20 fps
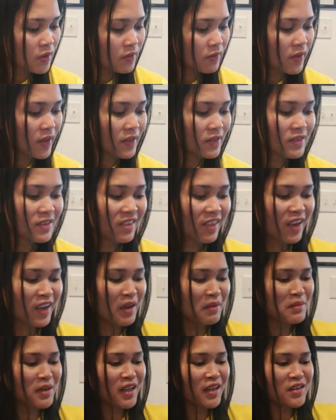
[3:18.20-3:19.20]
Next thing
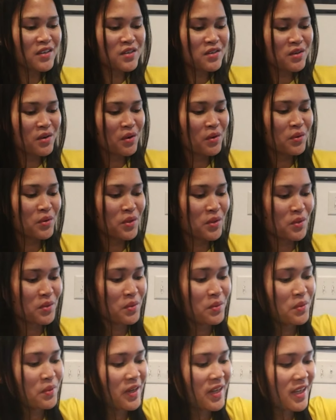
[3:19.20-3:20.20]
I'm gonna show
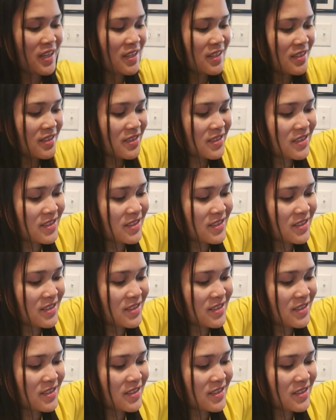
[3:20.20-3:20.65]
you is